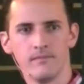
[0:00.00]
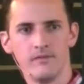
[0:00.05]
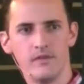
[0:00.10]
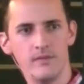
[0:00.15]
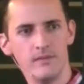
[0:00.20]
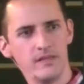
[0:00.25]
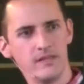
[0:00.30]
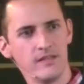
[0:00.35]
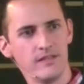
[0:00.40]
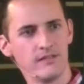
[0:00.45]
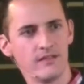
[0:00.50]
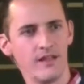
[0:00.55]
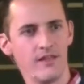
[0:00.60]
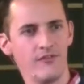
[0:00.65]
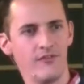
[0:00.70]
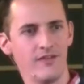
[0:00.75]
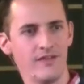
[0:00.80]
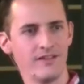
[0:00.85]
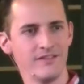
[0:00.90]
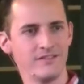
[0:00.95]
¿Sí me entiendes la
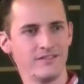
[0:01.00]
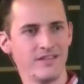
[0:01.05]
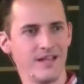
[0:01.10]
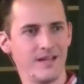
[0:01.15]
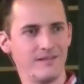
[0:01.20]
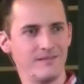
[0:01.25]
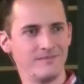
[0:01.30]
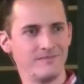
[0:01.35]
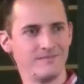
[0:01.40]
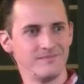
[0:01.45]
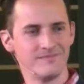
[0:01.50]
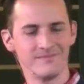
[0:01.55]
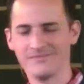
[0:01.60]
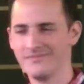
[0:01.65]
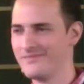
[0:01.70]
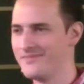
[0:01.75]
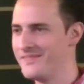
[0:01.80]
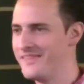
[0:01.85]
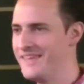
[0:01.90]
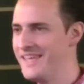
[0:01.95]
diferencia?
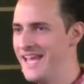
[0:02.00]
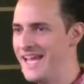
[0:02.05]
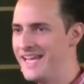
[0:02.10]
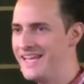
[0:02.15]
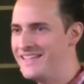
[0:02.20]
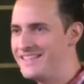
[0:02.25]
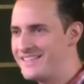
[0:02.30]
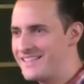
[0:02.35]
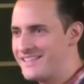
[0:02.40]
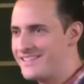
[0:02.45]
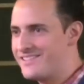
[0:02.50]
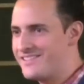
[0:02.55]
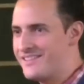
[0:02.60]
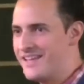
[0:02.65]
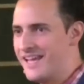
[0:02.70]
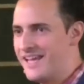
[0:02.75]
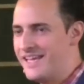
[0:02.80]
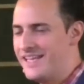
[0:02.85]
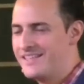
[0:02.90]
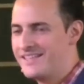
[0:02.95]
Y ahí, entras,
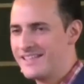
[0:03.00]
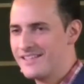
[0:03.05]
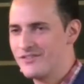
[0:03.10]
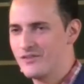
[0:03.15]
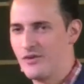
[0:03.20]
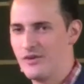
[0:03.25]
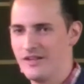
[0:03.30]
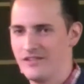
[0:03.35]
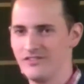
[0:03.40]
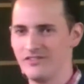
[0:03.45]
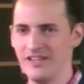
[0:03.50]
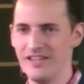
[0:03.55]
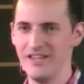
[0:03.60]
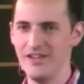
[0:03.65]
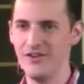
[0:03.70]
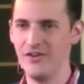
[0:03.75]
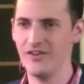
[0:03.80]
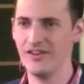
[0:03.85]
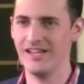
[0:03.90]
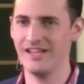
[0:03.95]
y ahí entras con el
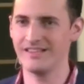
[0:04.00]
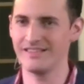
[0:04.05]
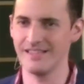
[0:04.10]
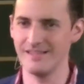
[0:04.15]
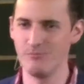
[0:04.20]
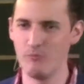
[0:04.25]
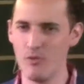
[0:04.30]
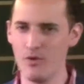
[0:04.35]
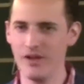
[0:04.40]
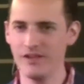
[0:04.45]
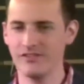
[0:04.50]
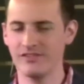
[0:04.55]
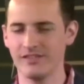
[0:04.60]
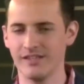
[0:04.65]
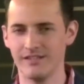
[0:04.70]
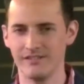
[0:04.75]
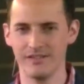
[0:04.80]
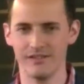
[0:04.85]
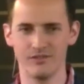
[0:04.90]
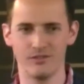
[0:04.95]
Señor y Él te
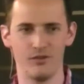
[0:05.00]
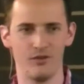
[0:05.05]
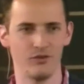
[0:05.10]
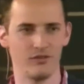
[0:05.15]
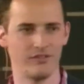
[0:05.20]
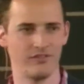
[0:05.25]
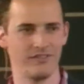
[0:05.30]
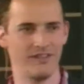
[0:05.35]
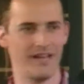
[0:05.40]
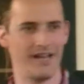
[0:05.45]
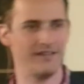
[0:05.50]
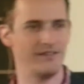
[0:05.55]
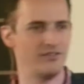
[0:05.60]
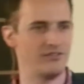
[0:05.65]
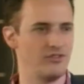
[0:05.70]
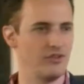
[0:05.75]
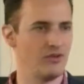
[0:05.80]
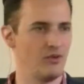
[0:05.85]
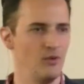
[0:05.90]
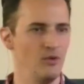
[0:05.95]
muestra estas cosas
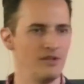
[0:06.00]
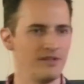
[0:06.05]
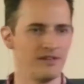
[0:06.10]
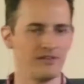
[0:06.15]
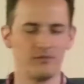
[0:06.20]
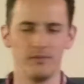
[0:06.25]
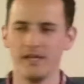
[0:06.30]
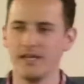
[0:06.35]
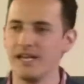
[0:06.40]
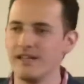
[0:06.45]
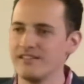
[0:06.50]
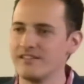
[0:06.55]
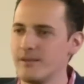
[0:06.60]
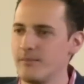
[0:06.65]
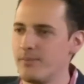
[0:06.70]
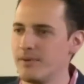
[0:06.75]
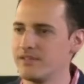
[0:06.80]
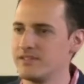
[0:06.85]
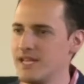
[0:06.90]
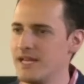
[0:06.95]
grandes y ocultas. ¿Y qué
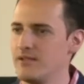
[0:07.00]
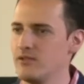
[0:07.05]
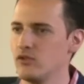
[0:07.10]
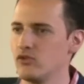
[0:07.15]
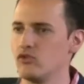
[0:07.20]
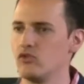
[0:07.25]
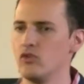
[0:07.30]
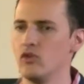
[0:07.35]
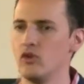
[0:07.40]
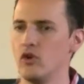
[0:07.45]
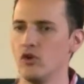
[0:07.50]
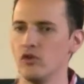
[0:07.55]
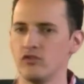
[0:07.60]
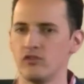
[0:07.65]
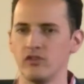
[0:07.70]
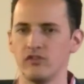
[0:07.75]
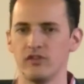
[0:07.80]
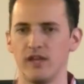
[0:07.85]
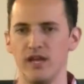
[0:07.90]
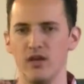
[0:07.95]
está pasando? Son
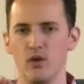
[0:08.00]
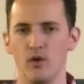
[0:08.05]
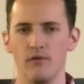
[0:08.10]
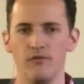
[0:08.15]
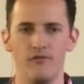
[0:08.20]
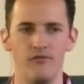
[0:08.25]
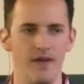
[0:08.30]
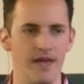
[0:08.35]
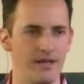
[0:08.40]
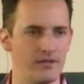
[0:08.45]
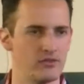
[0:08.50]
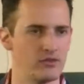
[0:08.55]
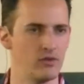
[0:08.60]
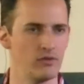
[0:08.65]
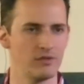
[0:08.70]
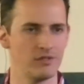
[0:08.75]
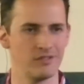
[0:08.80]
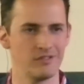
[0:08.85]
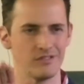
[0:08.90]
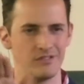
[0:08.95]
cosas que no ves,
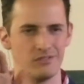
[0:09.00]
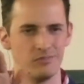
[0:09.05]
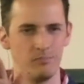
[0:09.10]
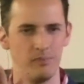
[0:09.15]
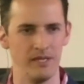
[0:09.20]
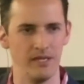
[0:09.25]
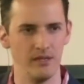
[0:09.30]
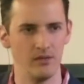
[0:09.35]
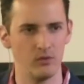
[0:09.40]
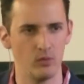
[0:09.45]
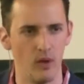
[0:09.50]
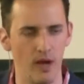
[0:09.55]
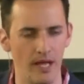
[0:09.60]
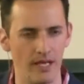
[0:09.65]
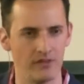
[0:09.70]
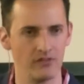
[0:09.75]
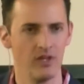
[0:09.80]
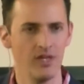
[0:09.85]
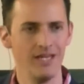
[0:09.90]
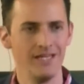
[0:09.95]
cosas
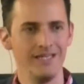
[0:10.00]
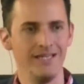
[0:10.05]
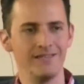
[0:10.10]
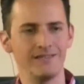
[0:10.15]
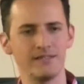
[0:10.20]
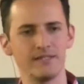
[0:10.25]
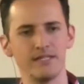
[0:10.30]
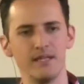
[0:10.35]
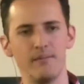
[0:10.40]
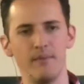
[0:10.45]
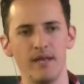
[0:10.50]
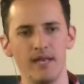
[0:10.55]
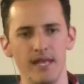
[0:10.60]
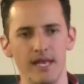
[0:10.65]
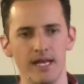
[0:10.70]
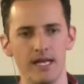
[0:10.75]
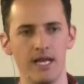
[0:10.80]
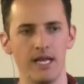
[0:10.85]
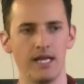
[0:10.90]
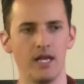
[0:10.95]
espirituales. Y esta es la
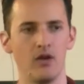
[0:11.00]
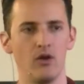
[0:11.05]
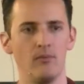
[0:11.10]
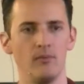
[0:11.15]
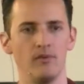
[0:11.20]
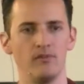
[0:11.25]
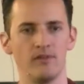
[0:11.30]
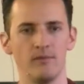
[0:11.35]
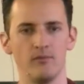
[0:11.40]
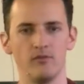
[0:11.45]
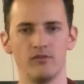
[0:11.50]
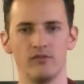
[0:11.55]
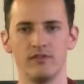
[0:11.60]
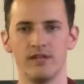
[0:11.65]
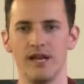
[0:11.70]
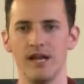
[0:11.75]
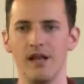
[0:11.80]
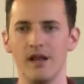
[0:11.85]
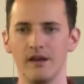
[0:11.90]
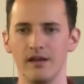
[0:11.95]
manera en la que comenzamos a
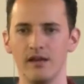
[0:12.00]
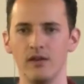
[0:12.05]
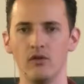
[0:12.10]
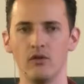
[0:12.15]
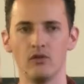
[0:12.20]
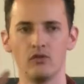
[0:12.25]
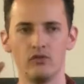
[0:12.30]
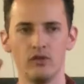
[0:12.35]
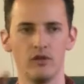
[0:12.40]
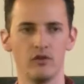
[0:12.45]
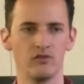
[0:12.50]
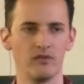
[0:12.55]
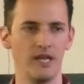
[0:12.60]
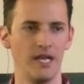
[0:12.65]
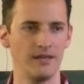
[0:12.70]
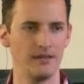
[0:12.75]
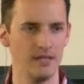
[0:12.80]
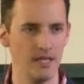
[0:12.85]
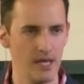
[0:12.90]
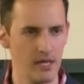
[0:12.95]
traer el reino de los cielos a
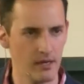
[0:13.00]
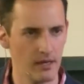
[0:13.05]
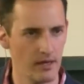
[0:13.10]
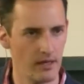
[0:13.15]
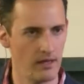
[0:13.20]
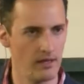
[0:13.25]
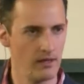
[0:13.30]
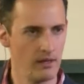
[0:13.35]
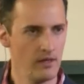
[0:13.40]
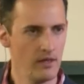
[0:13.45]
la tierra.